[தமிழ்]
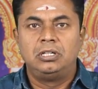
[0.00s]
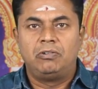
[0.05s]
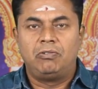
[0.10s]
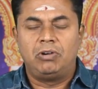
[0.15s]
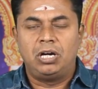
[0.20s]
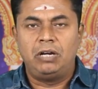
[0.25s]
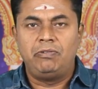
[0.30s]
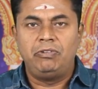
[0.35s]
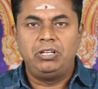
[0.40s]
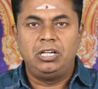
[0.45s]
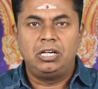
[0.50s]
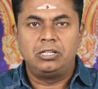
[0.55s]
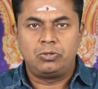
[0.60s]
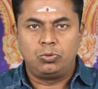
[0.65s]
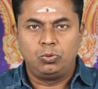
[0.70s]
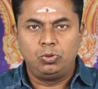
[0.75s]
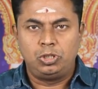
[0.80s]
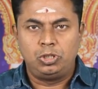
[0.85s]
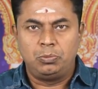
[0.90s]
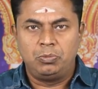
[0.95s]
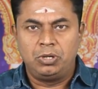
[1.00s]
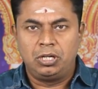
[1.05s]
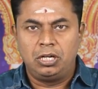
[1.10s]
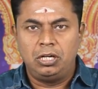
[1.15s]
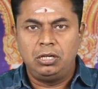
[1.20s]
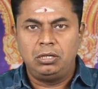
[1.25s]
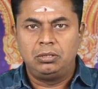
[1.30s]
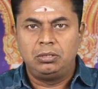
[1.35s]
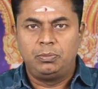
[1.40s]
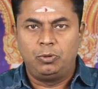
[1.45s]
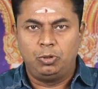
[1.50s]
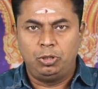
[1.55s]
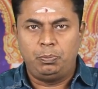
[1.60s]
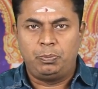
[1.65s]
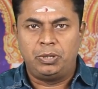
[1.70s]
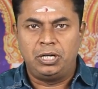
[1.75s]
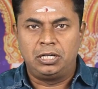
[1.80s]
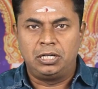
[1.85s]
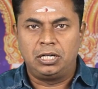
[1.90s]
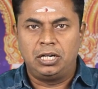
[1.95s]
வாழ்வியல் சூட்சுமங்கள் பொது
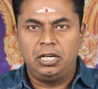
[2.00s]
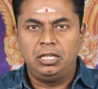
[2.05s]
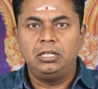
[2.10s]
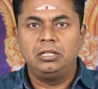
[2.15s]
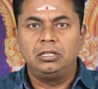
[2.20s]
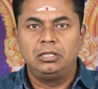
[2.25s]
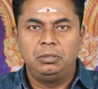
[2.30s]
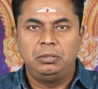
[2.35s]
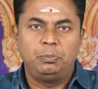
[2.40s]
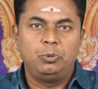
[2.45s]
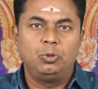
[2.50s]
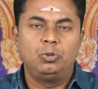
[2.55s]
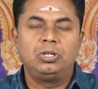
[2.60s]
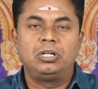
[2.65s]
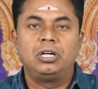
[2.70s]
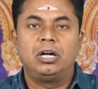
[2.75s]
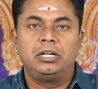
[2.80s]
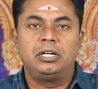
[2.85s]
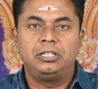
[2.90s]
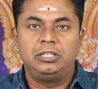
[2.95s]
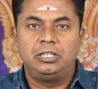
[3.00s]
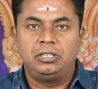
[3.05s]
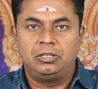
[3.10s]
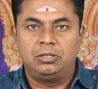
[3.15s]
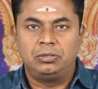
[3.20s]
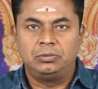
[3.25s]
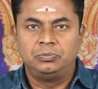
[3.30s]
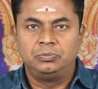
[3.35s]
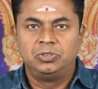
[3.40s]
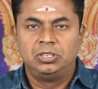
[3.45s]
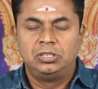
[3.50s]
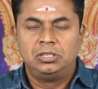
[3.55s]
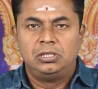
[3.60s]
பலன்களை இப்போது காண இருக்கிறோம்